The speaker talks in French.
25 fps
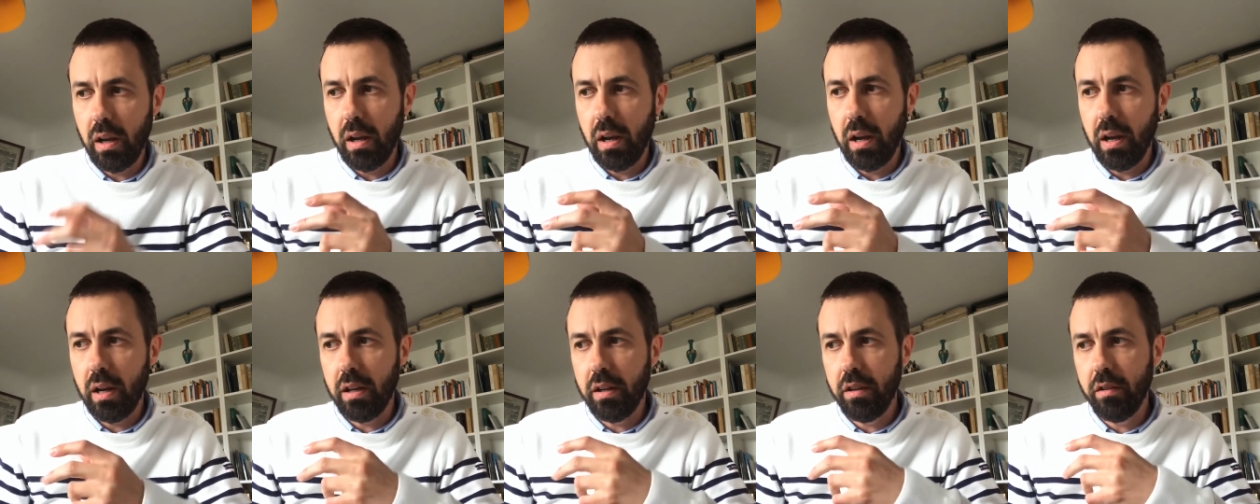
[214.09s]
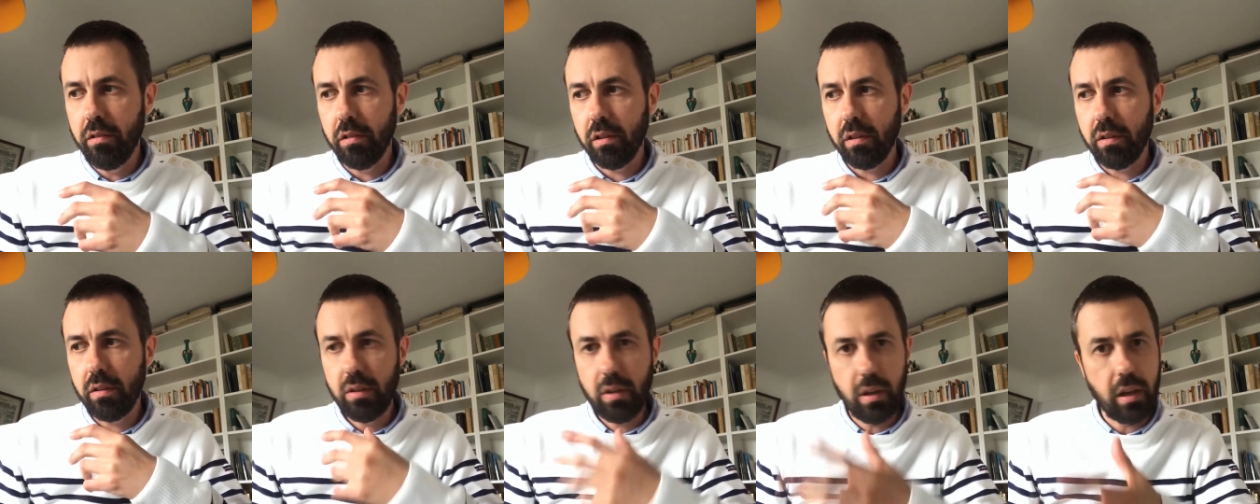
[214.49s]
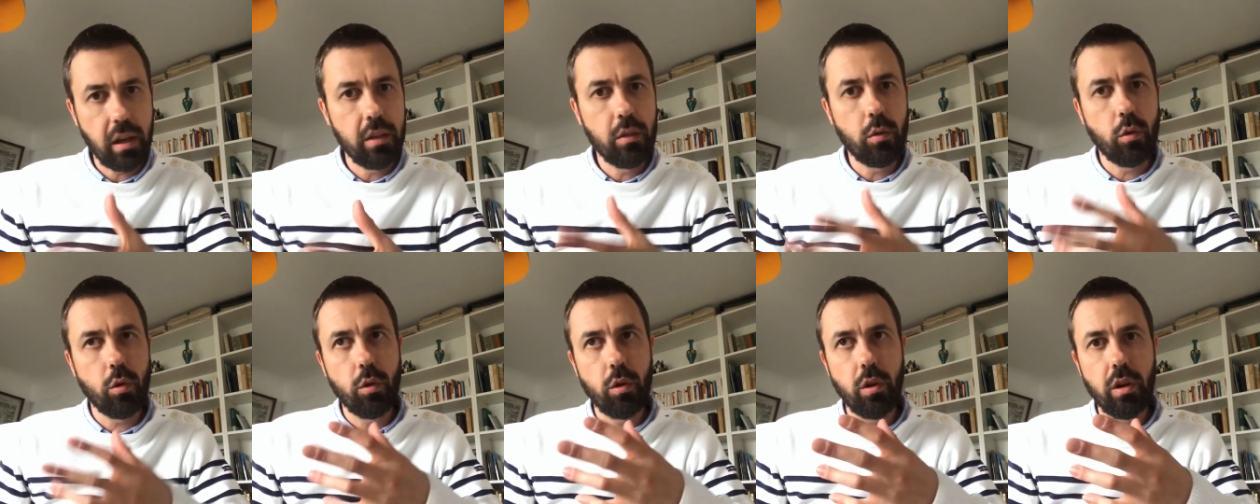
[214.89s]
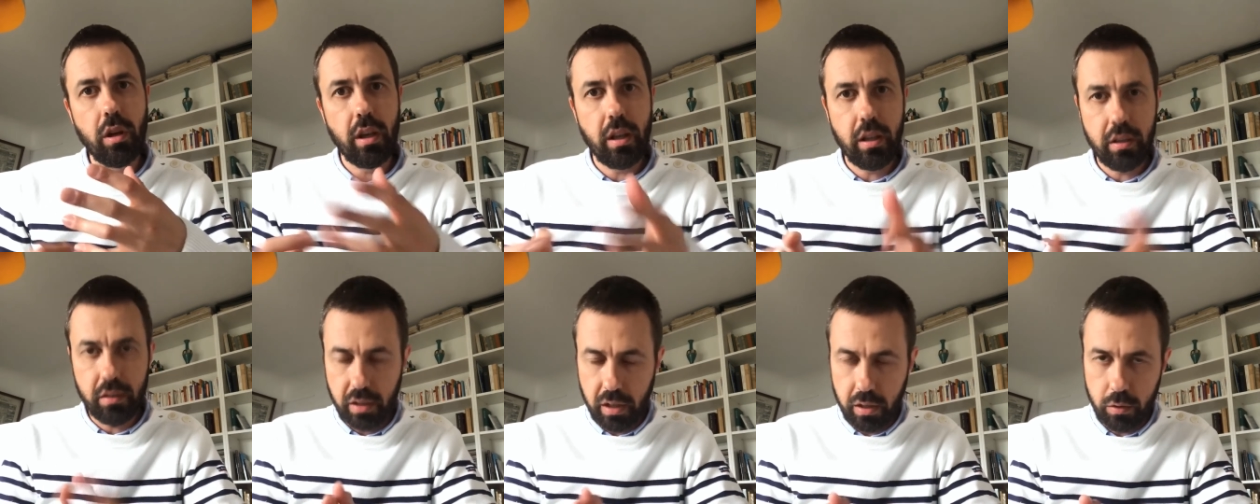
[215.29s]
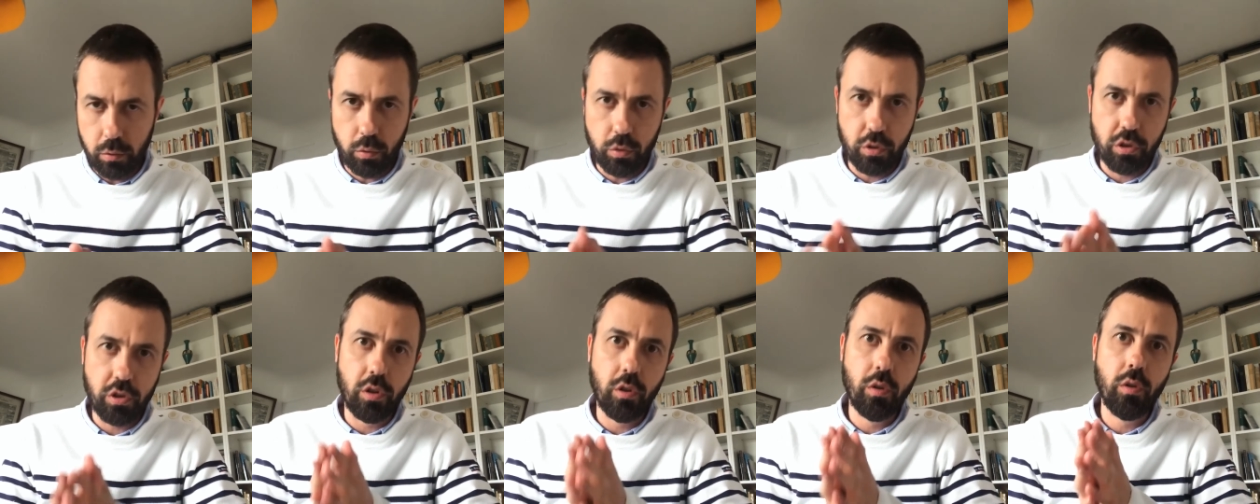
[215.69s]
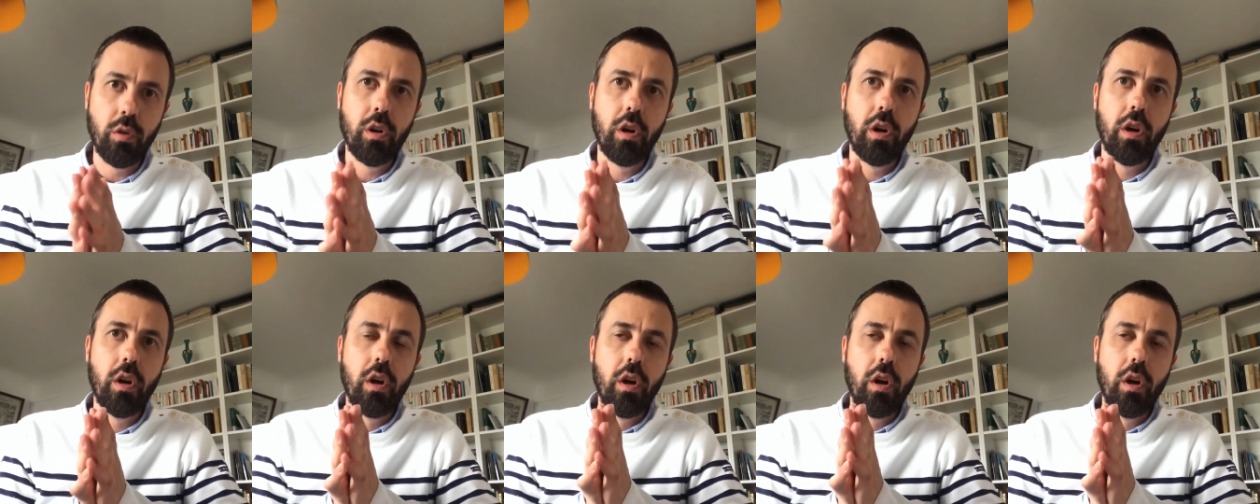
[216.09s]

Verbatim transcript: un livre très drôle et très touchant